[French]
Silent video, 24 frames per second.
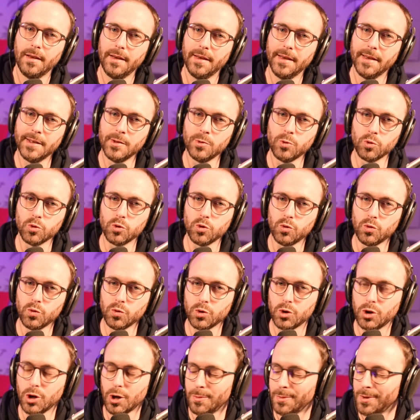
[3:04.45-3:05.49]
Et donc, on
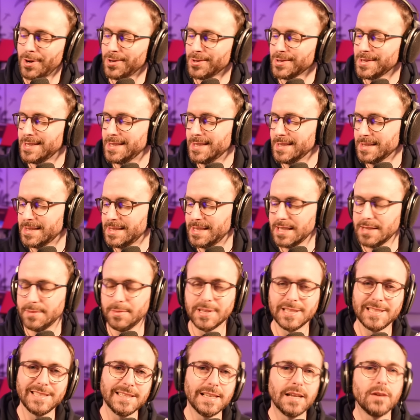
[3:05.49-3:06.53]
commence cette
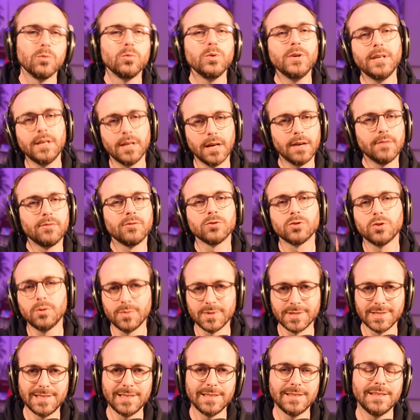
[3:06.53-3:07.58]
matinale. Oui, avant de
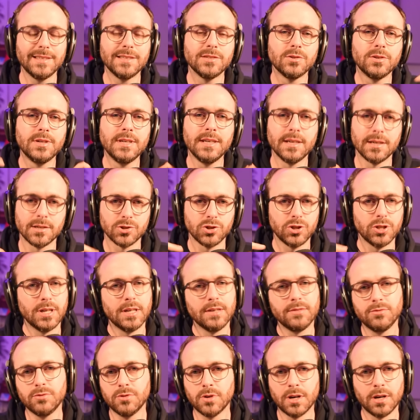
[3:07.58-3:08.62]
commencer, désolé, hein, j'ai
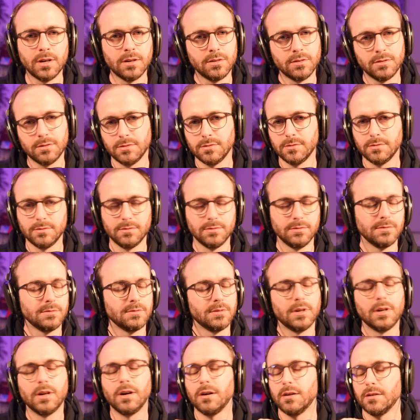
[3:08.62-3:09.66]
la voix. Euh,
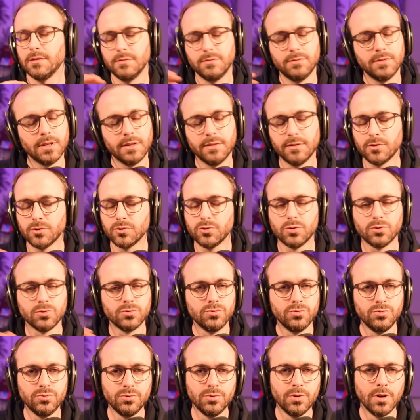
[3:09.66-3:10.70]
voilà, vous l'avez
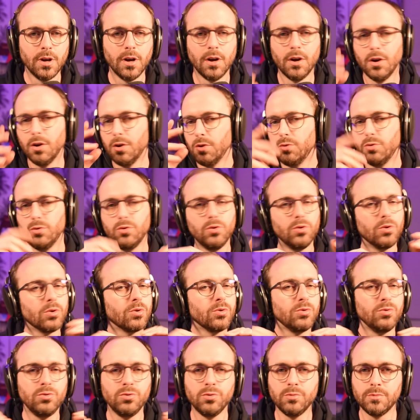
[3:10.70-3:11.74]
entendu, le
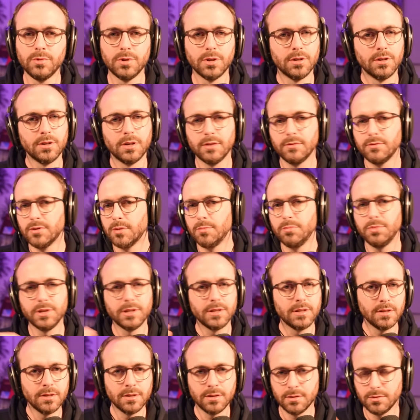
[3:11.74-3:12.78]
rhume, la voix
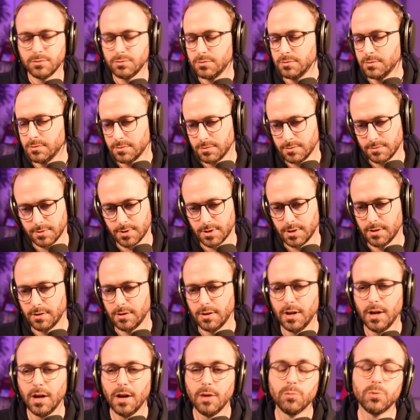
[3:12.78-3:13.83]
pétée et tout. Euh, voilà.
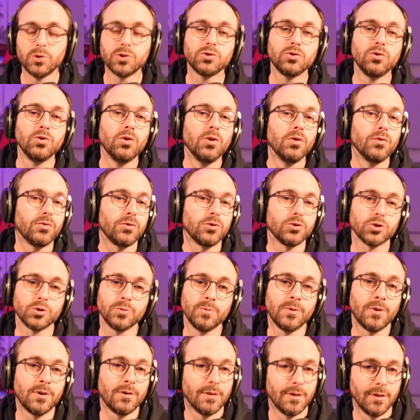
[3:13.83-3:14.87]
Parce que,
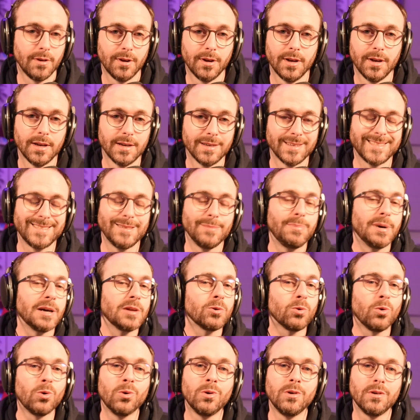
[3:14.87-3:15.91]
franchement, c'est pas
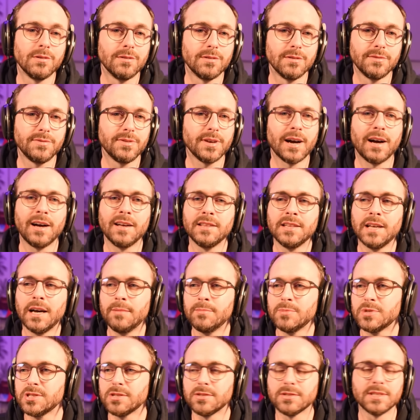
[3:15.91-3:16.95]
drôle. Faire un
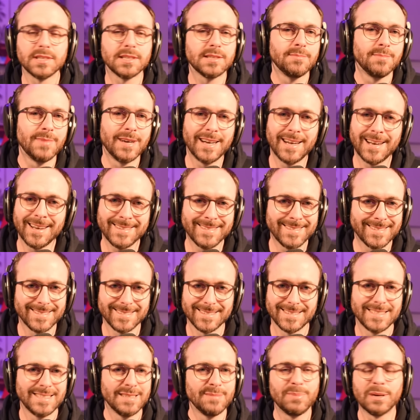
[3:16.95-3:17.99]
âme sans être malade,
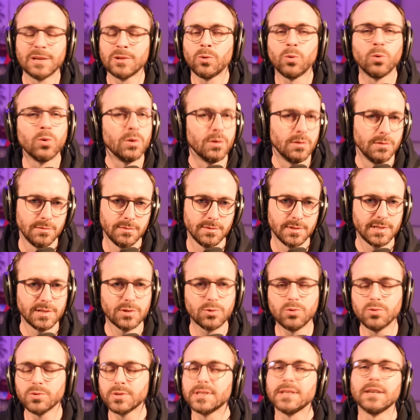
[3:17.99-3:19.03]
c'est pas drôle. C'est
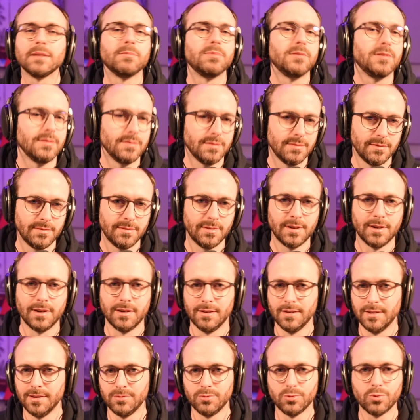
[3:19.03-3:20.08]
trop simple. Voilà.
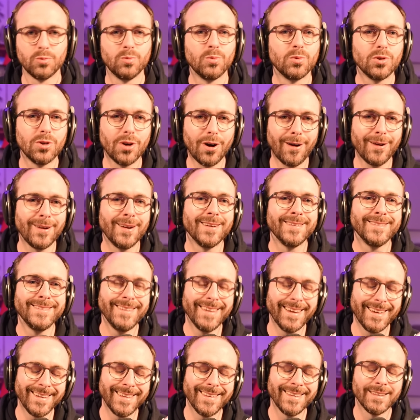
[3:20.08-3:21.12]
Donc, mon corps, il a
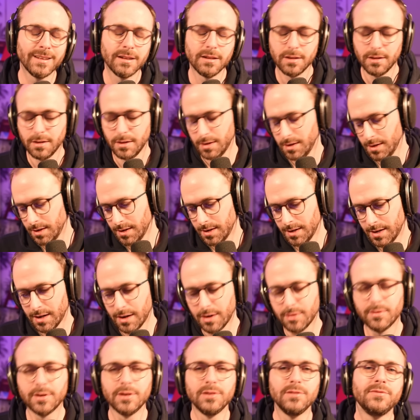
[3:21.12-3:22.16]
dit allez, là,
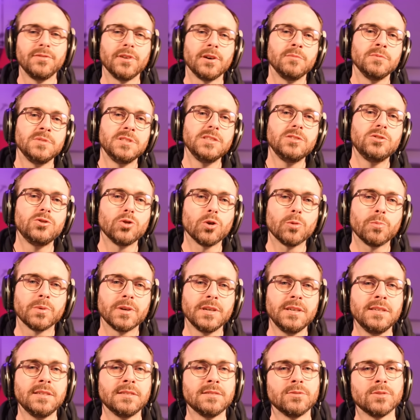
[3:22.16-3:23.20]
on va lui faire une petite
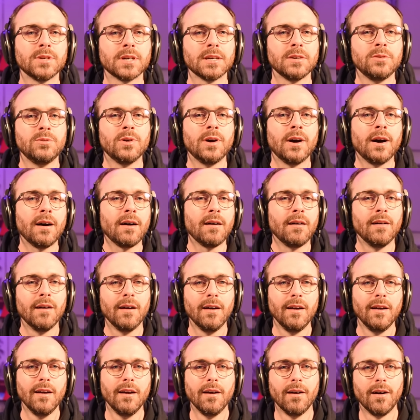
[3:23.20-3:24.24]
surprise au Grégoire.
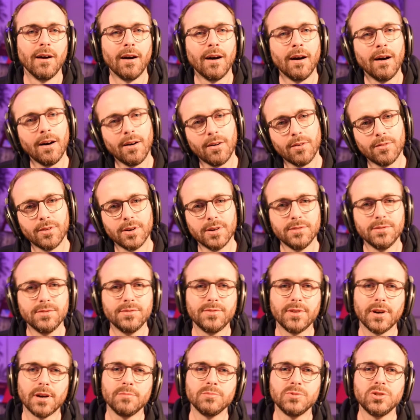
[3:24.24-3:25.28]
Hein, on va lui
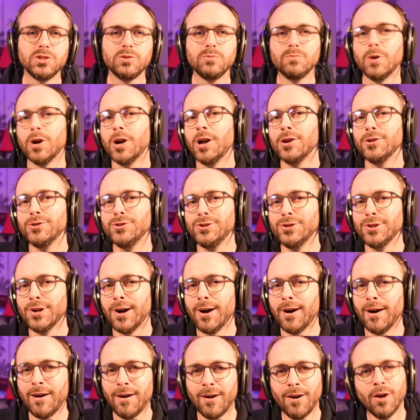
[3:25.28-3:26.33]
faire une petite maladie,
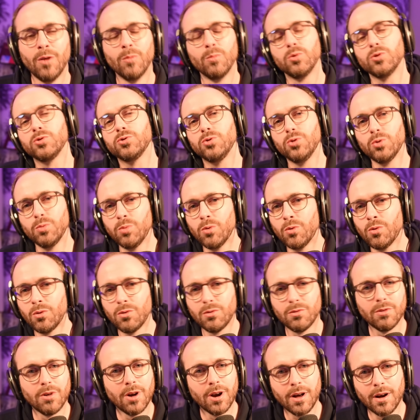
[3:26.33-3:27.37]
là. Parce que bon,
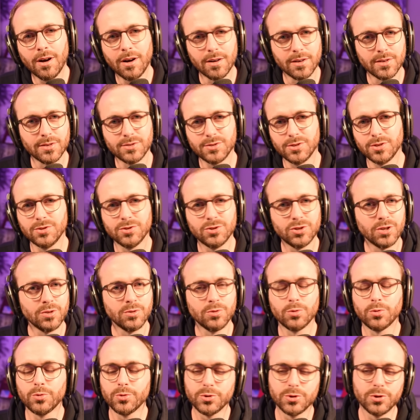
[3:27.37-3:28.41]
voilà, c'est déjà une
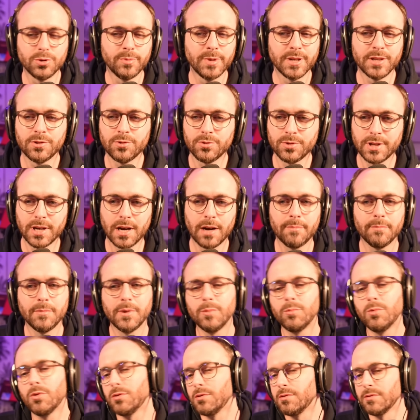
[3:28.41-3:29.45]
grosse semaine de NAM, mais
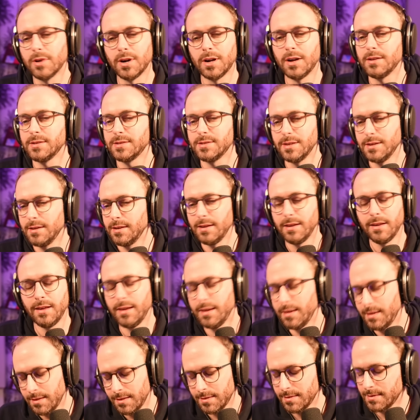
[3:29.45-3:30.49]
bon, voilà,
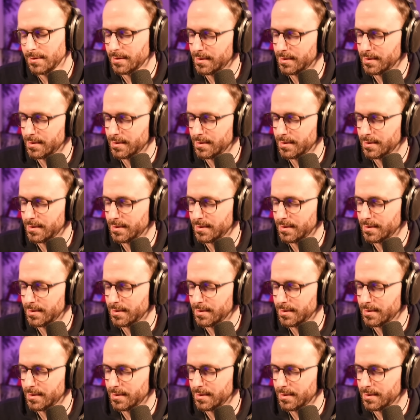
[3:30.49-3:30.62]
c'est.